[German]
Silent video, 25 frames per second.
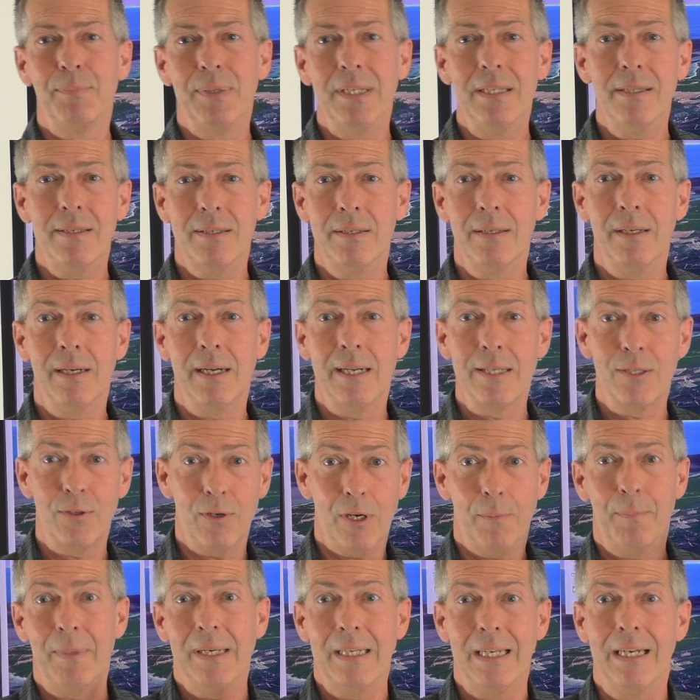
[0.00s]
Piste, also
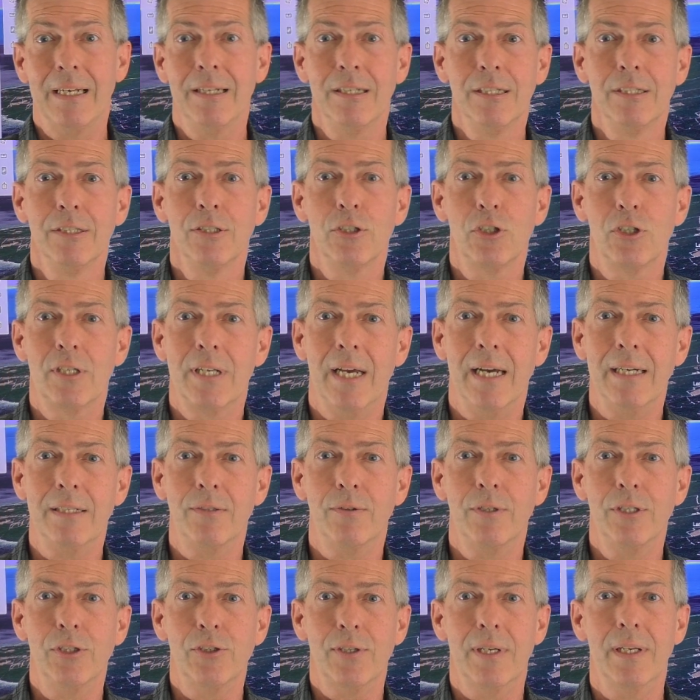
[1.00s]
auch bei der
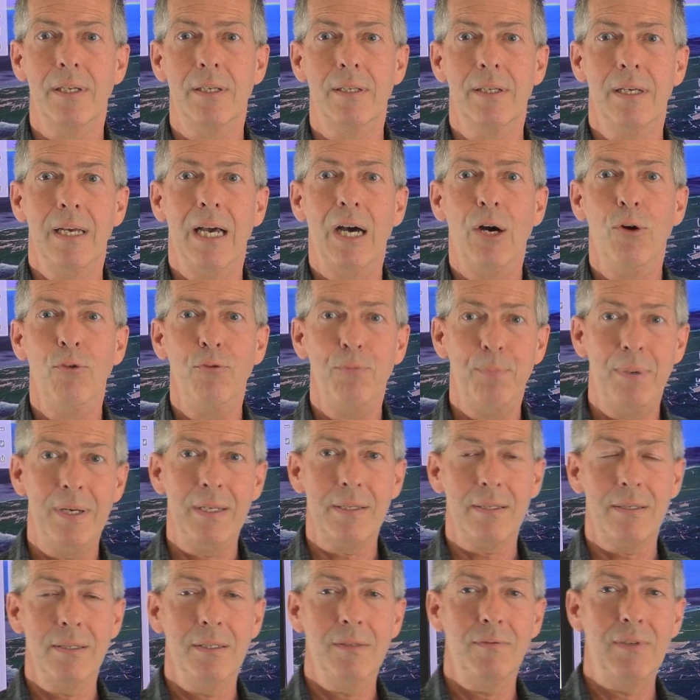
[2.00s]
Startrollstrecke
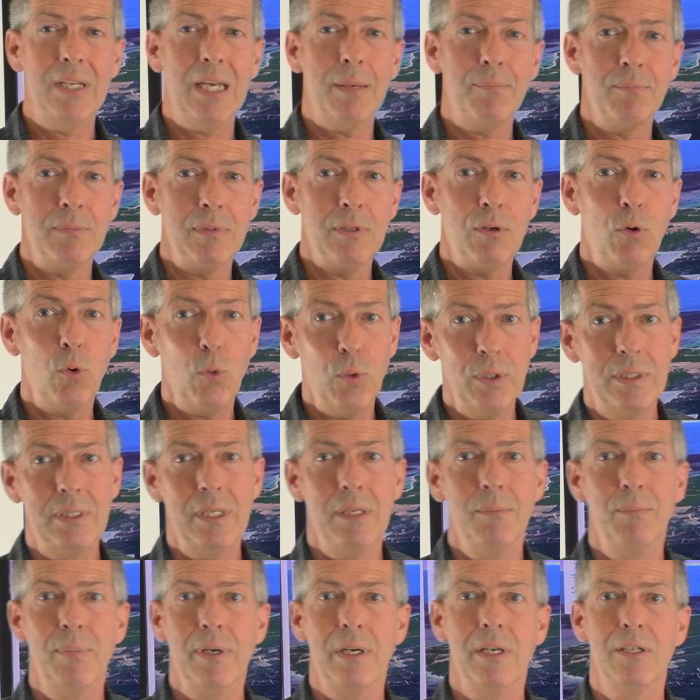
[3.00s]
aufpassen. Wir haben hohe
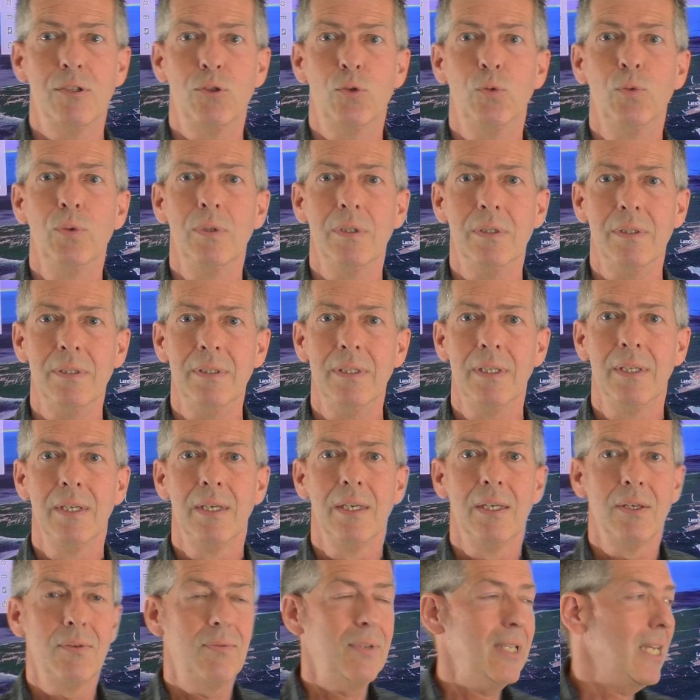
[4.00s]
Temperaturen,
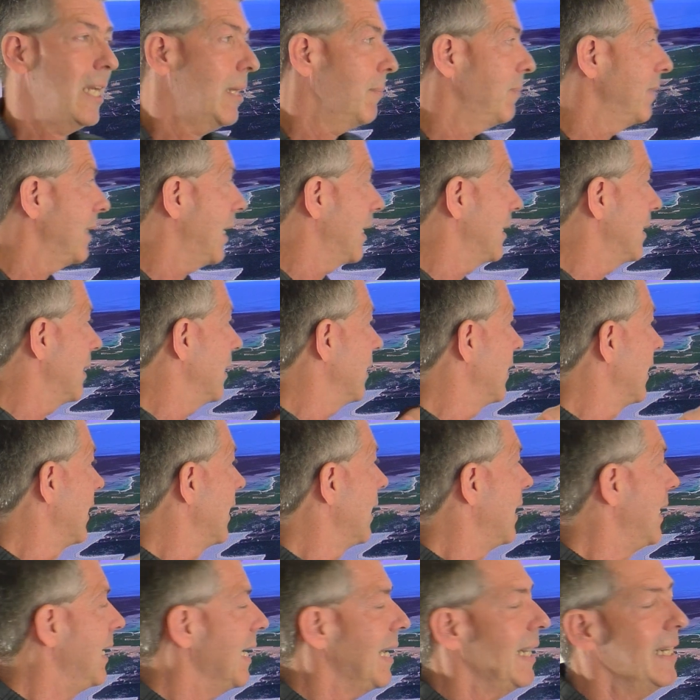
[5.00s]
wir haben eine
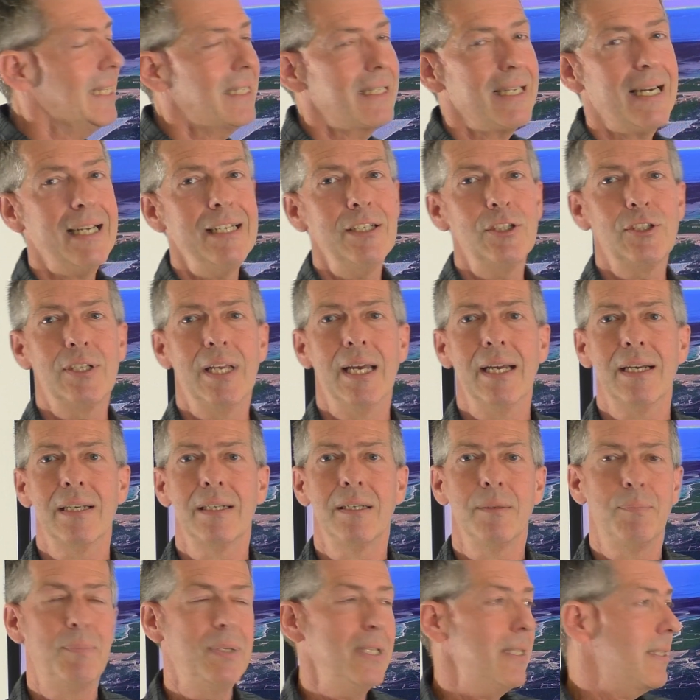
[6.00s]
leicht
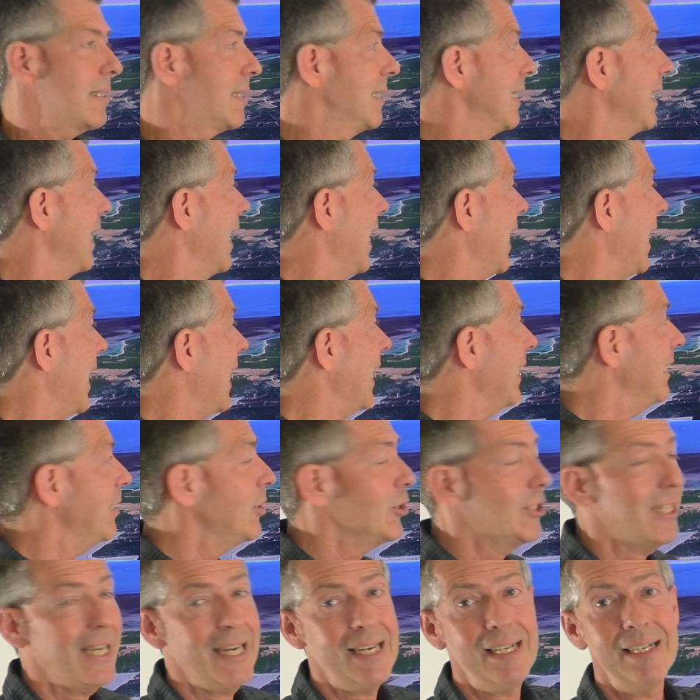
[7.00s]
ansteigende Piste,
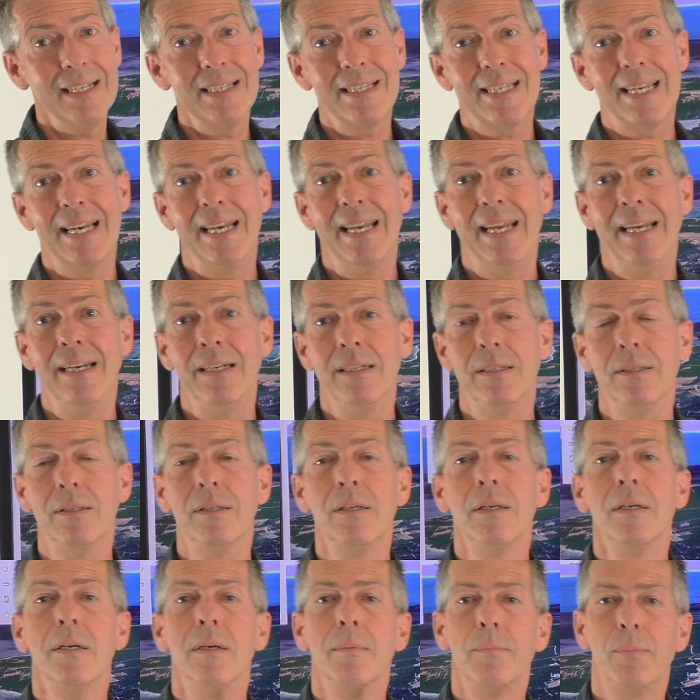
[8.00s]
ansteigendes
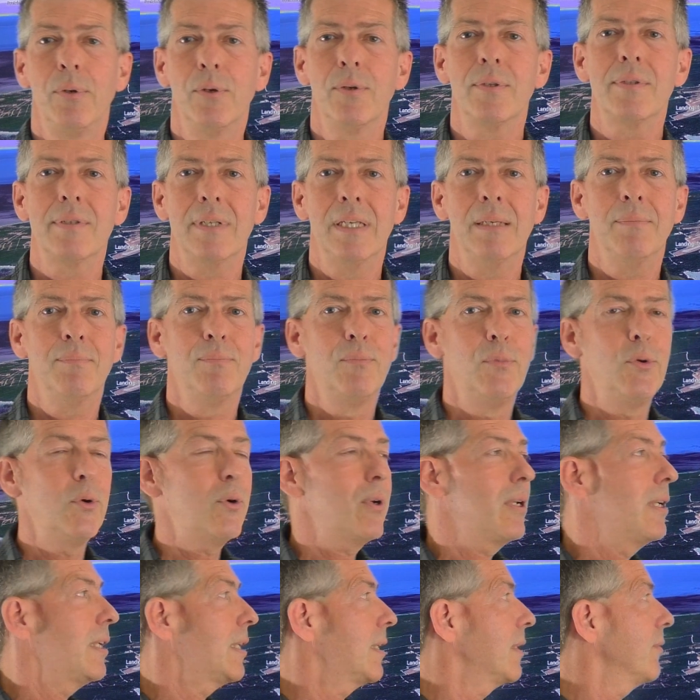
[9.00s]
Gelände plus eben
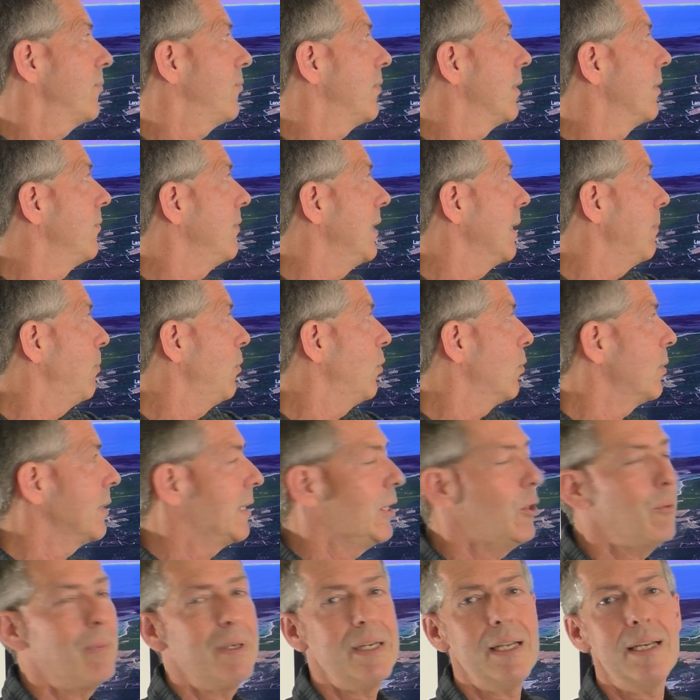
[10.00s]
mögliche Verwirkungen,
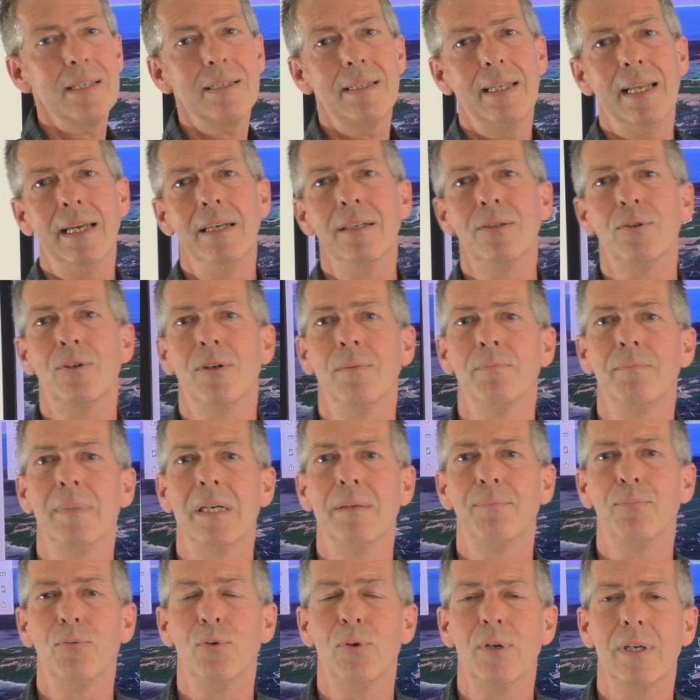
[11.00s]
die über das Land kommen
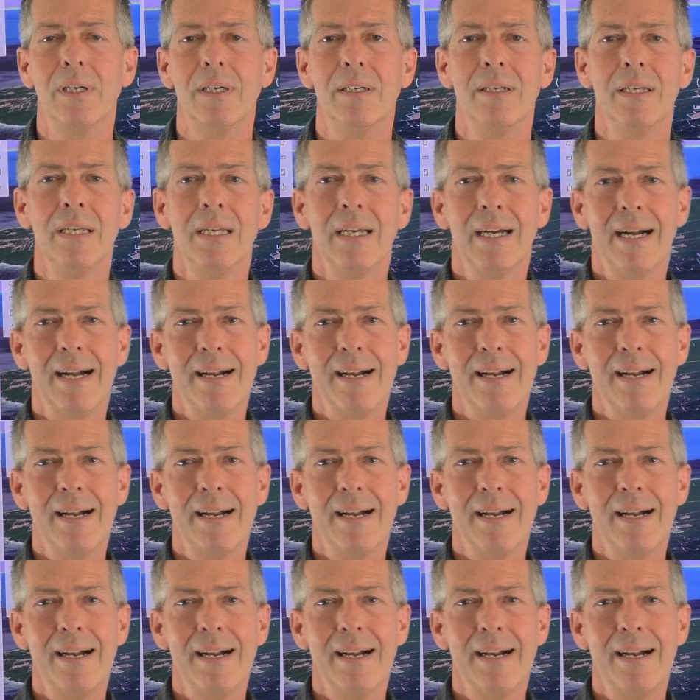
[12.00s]
bei Bohrer.